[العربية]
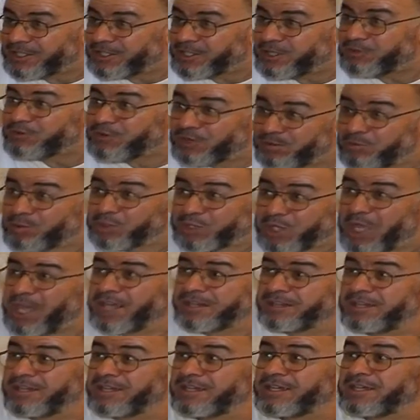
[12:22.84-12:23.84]
في
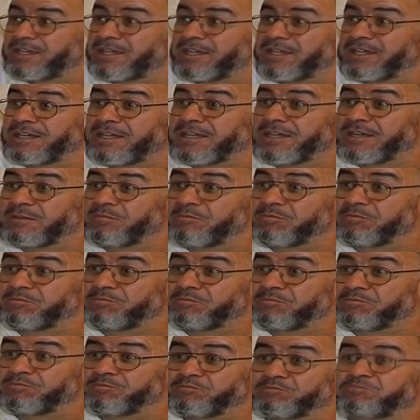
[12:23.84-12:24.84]
الموساد
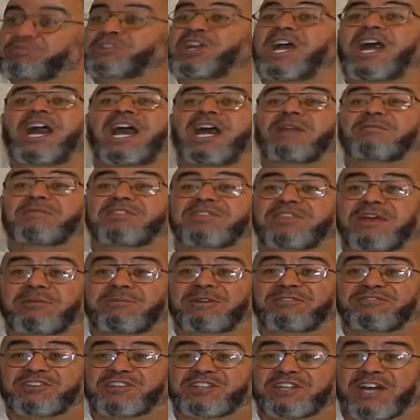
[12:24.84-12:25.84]
بشحال
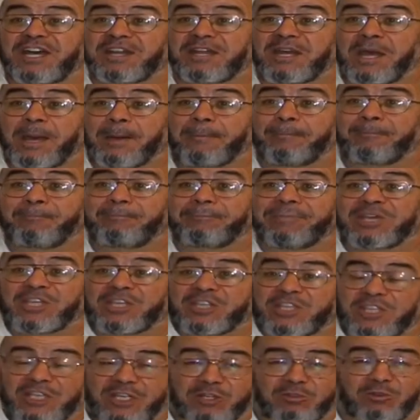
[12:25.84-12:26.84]
الثمن في الشهر
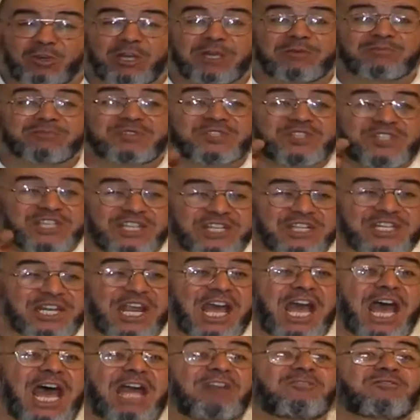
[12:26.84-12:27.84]
250
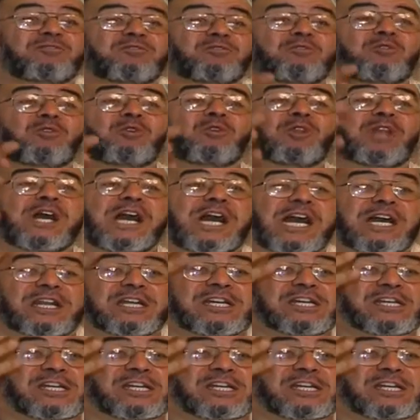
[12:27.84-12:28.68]
ألف دولار